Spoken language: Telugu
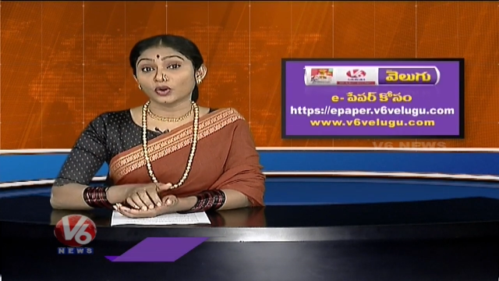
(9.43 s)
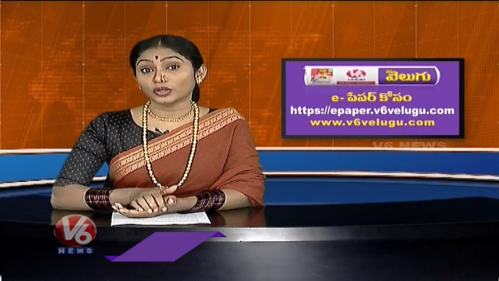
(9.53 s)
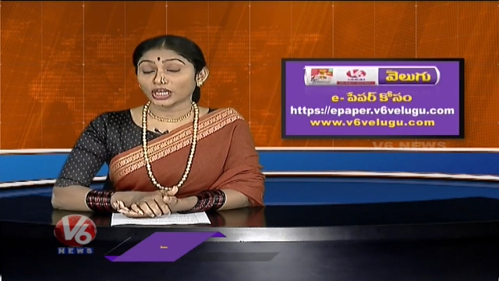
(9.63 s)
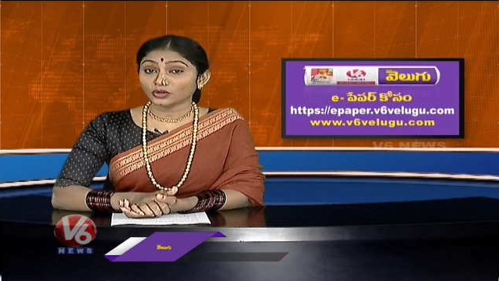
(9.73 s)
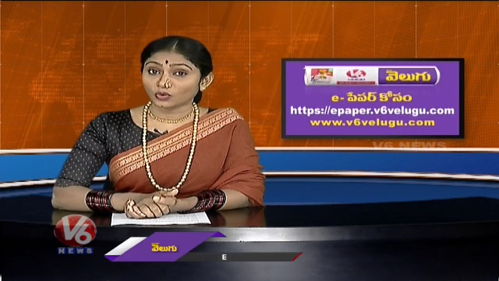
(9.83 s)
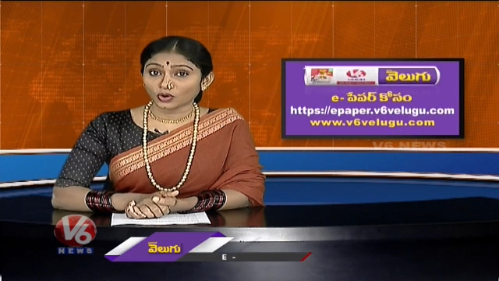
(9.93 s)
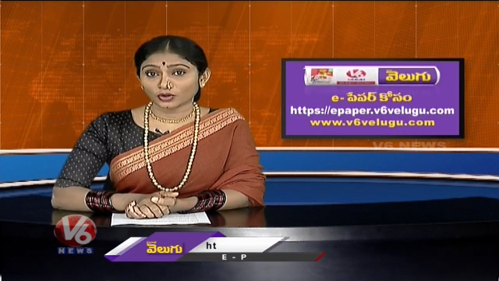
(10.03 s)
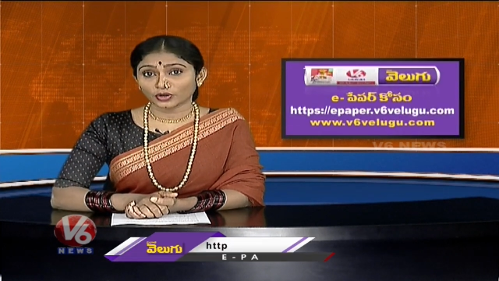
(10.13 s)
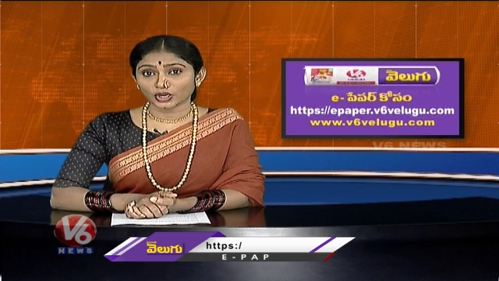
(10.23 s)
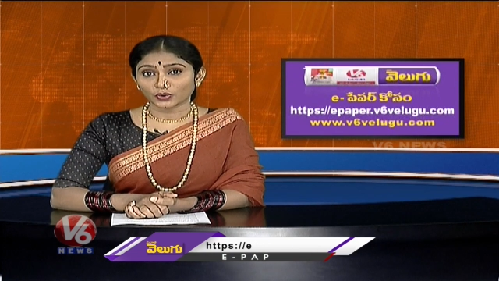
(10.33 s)
కొందరు
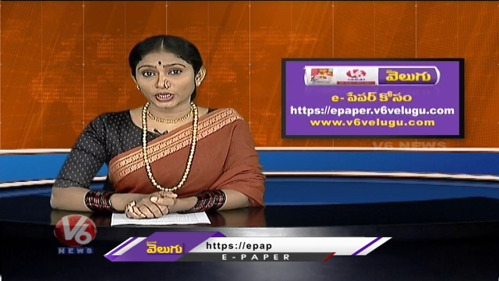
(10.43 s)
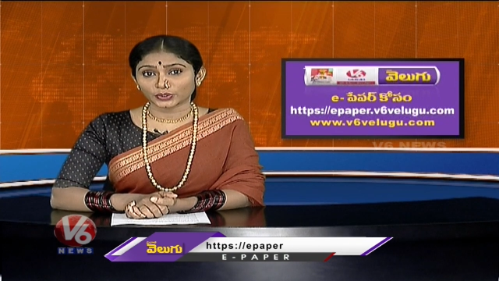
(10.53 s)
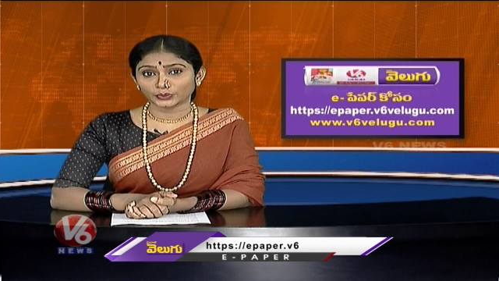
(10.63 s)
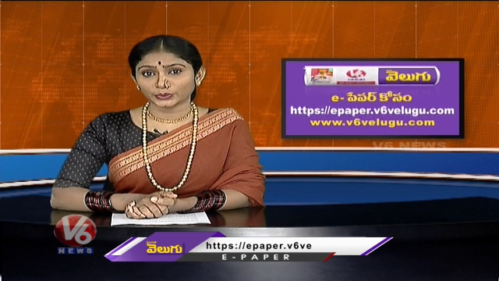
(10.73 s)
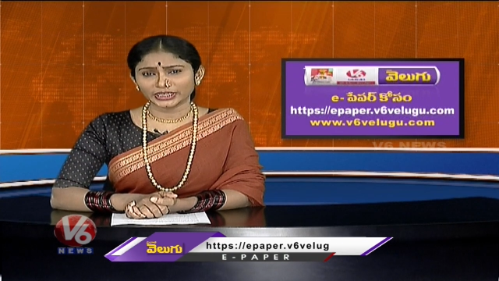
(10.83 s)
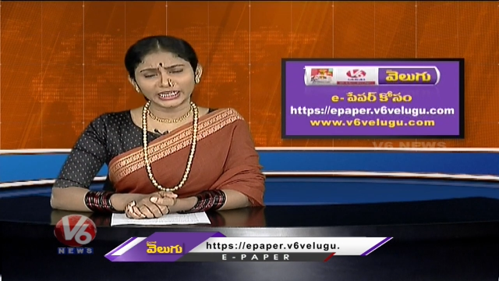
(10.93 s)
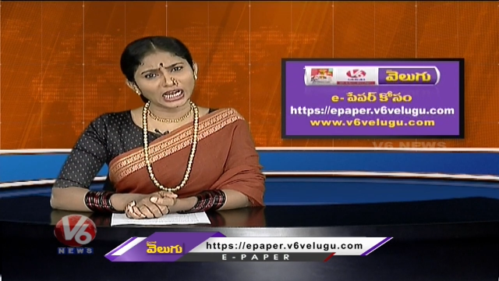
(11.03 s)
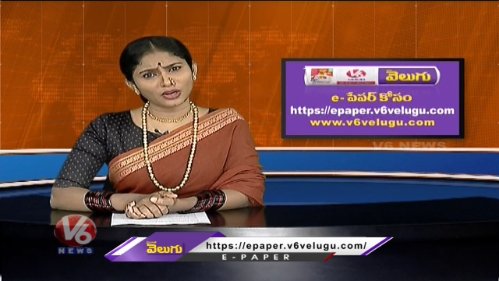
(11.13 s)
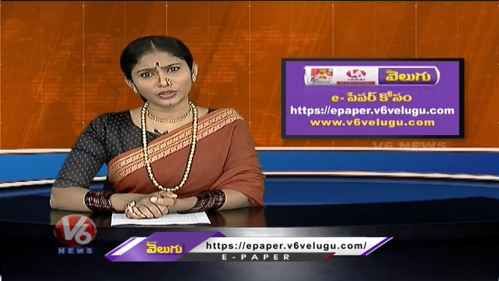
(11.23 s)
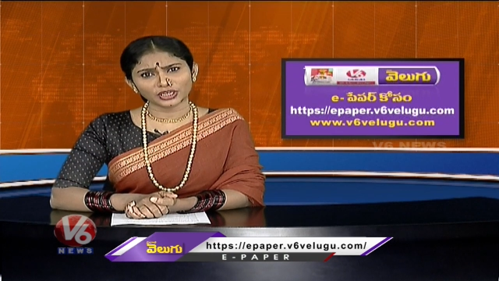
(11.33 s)
గోల్కొండ కోటకు
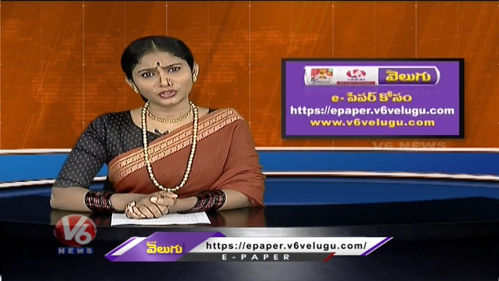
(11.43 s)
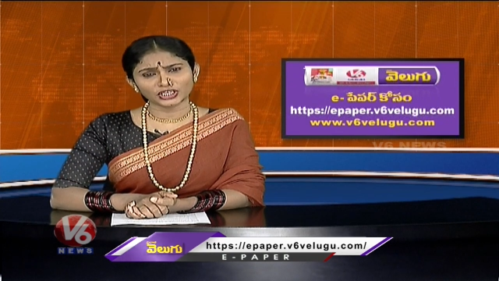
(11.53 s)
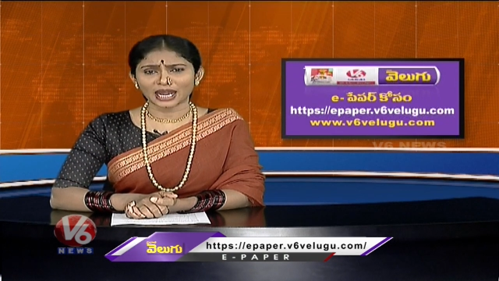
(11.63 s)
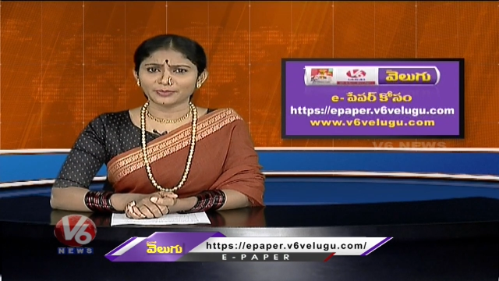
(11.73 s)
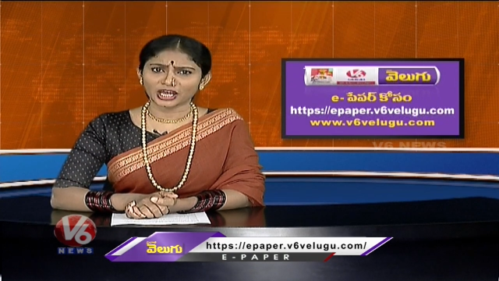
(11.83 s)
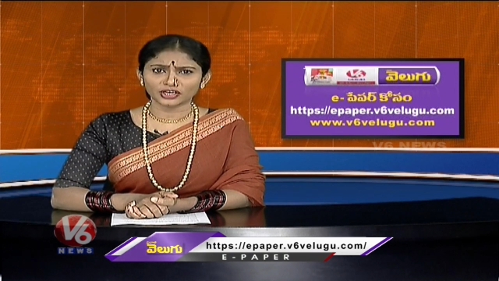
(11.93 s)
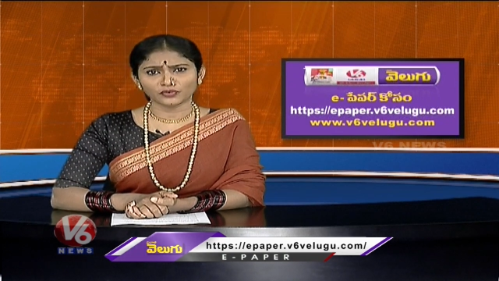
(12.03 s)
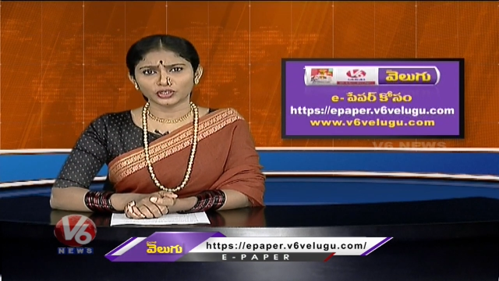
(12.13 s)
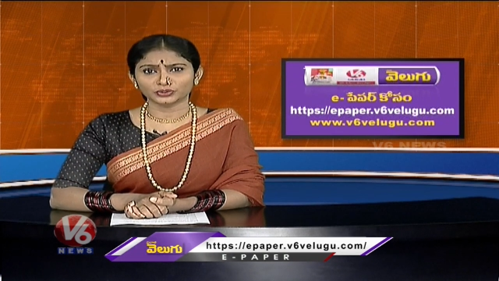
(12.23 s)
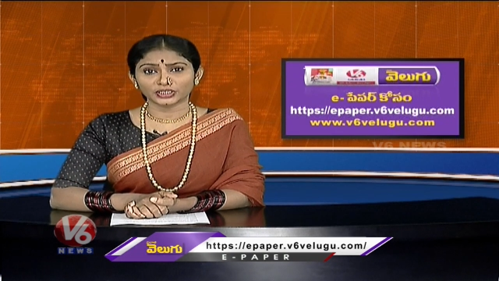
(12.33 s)
ఇంకా కొందరు చార్మినార్కు
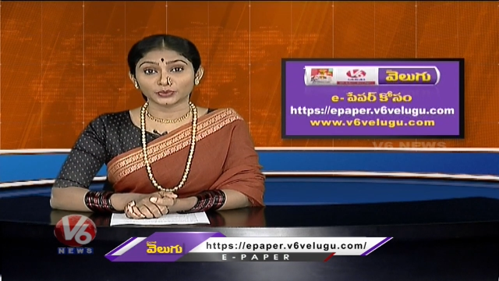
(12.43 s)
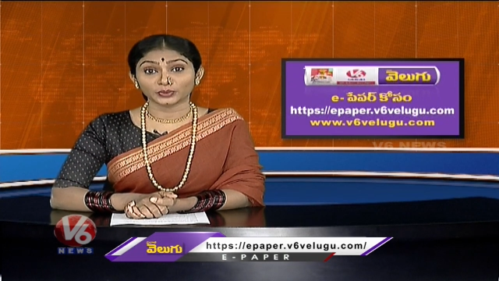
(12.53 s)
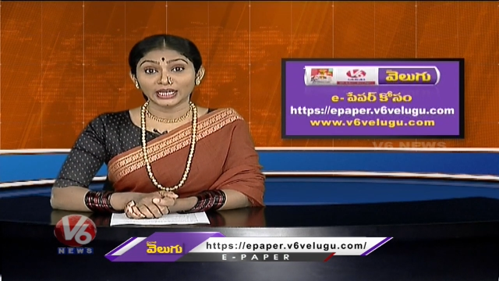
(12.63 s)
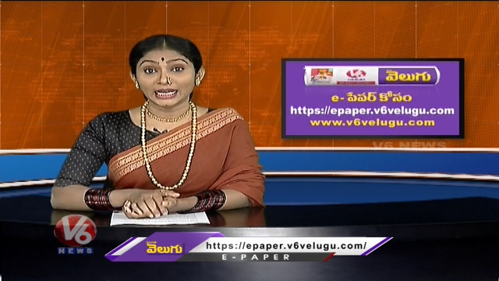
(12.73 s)
పోతుంటారు